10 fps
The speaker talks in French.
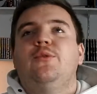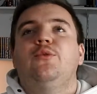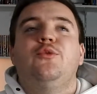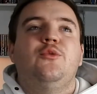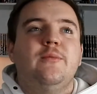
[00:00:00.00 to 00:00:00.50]

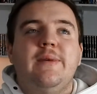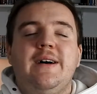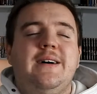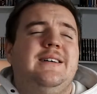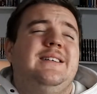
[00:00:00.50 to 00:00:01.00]
Donc du coup,
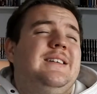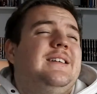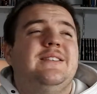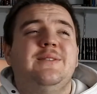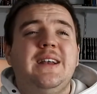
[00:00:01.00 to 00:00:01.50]
bah
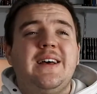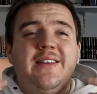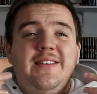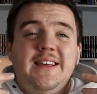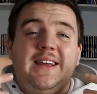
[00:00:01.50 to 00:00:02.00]
voilà,
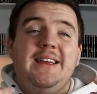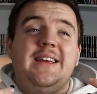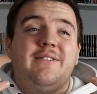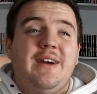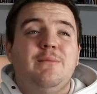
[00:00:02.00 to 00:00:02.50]

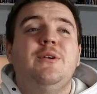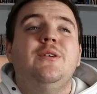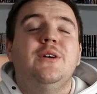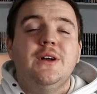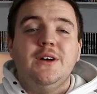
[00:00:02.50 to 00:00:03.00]
c'est
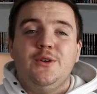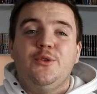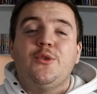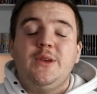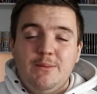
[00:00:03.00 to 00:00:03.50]
vraiment
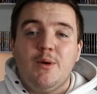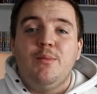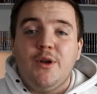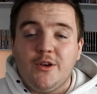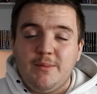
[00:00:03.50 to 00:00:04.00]
le truc qui me
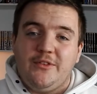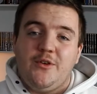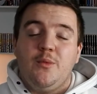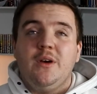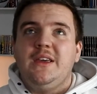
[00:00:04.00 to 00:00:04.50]
bloque, parce
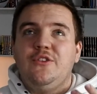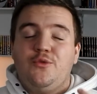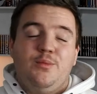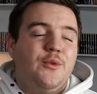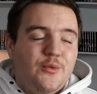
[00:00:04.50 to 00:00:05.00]
que moi qui
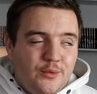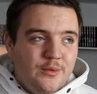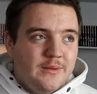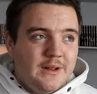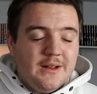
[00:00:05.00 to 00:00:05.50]
joue beaucoup,
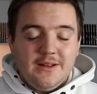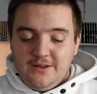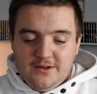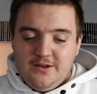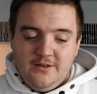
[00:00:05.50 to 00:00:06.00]

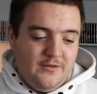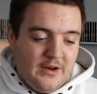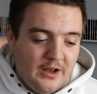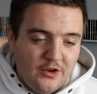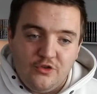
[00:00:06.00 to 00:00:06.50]
euh,
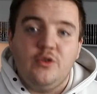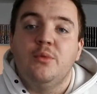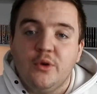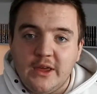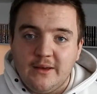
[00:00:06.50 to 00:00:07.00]
voilà, je suis
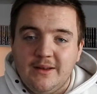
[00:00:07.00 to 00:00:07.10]
bloqué.